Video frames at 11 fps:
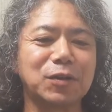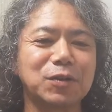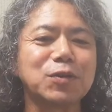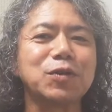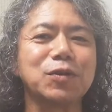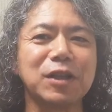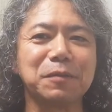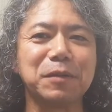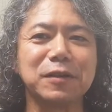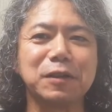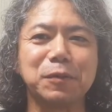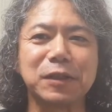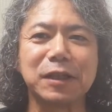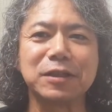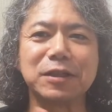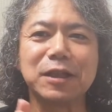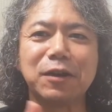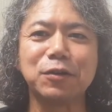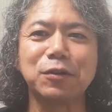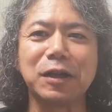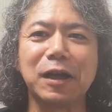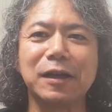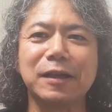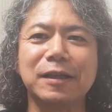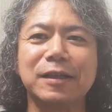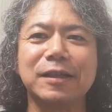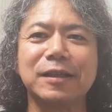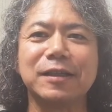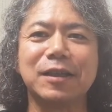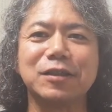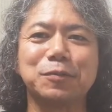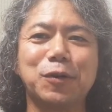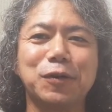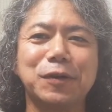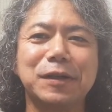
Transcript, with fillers: と、そろそろね、皆さんもね、違うようなやつも弾